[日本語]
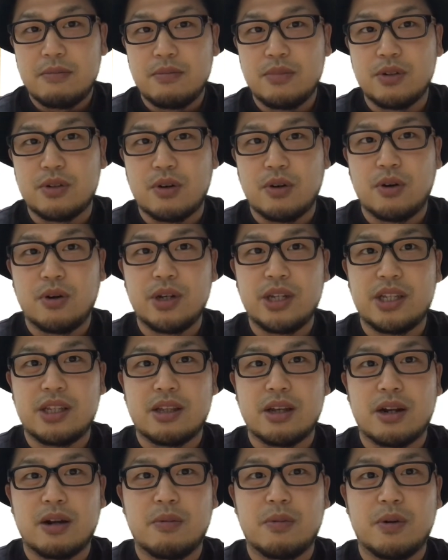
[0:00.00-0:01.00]
向こう行っ
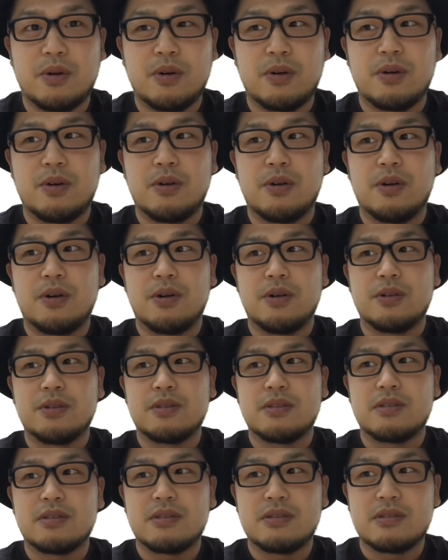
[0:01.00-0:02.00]
たらも
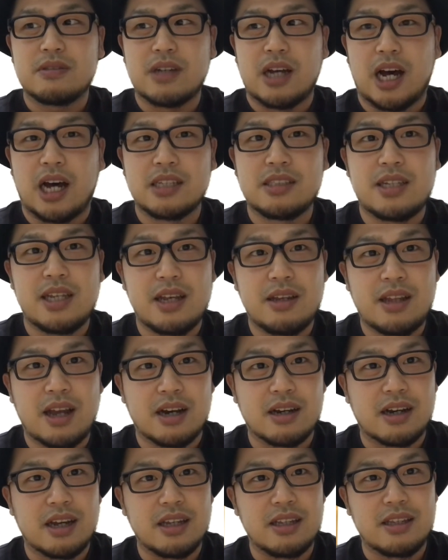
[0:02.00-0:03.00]
う汗な
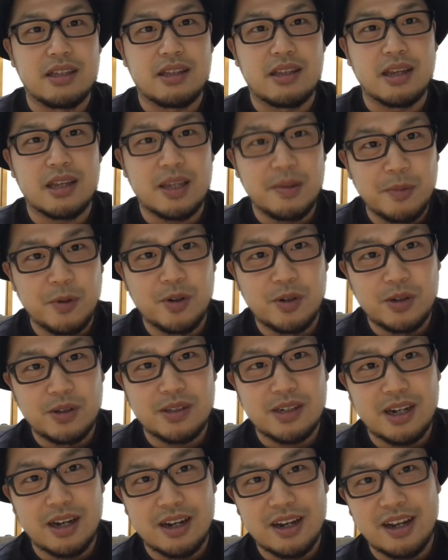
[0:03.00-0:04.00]
んか一滴も
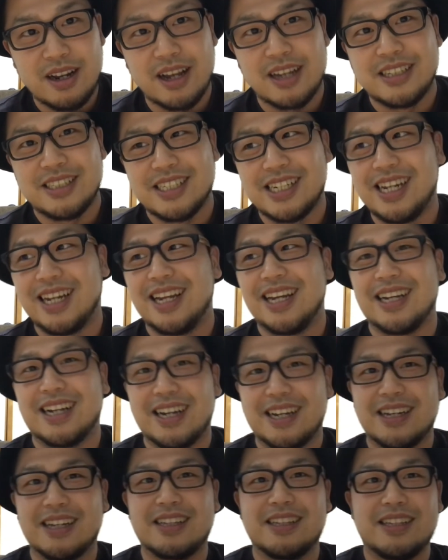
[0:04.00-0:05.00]
かかないんじゃない
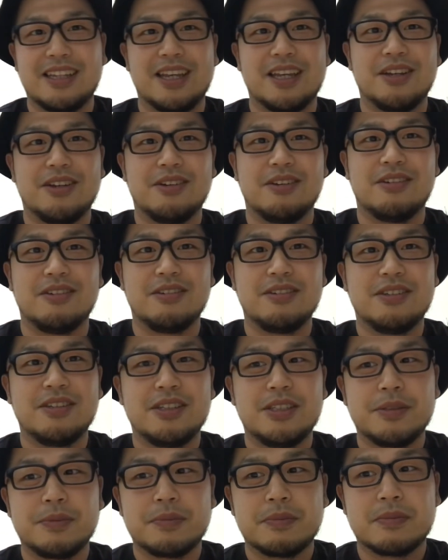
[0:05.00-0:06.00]
かなっていう
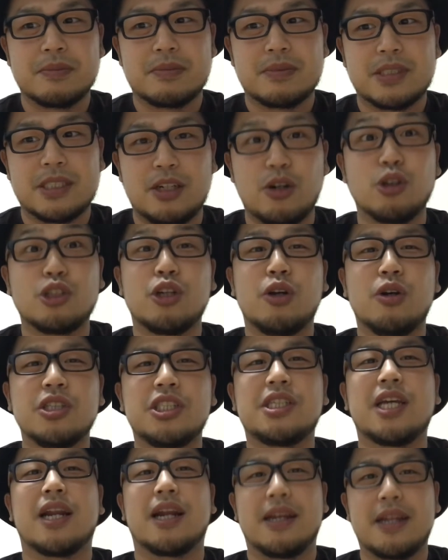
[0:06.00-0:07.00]
路上
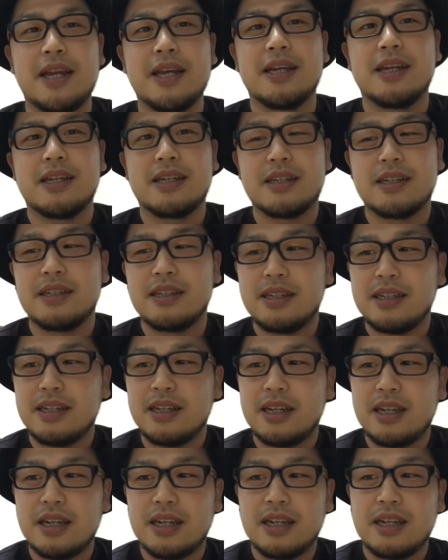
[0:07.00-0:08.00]
したらね
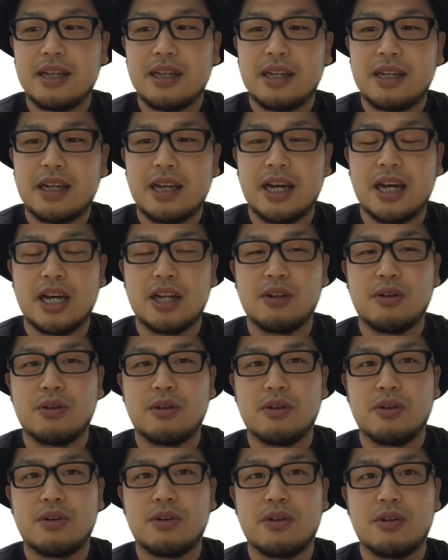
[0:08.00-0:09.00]
あ
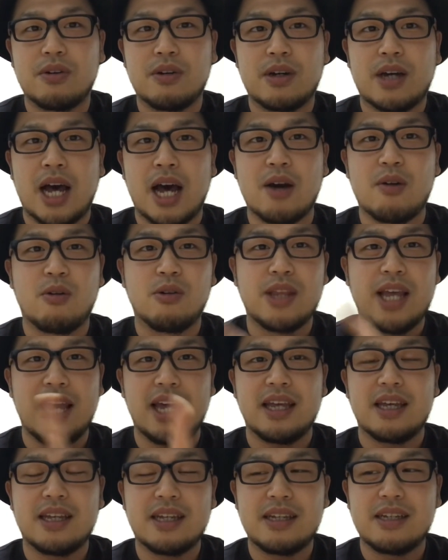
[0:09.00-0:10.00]
の箱
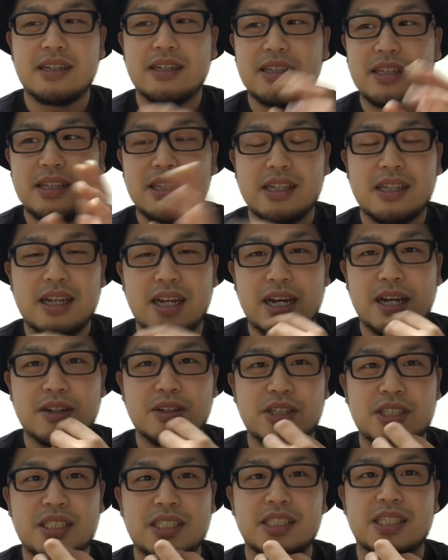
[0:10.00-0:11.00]
であ
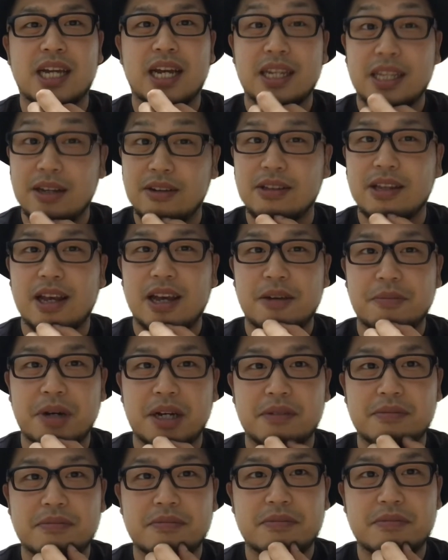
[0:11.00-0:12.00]
の室内で歌え
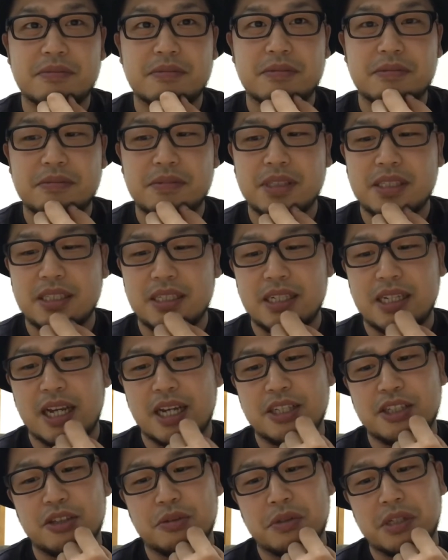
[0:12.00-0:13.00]
ば別に
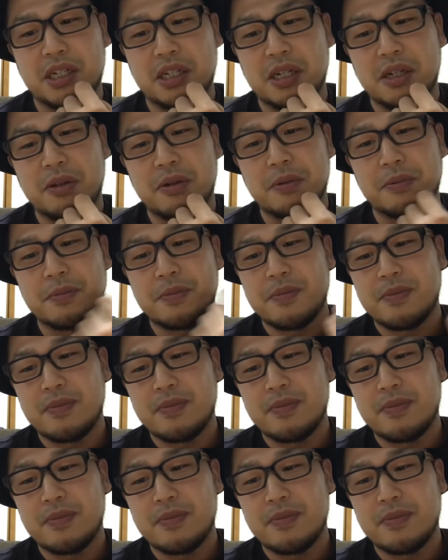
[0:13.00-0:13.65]
大丈夫だけど、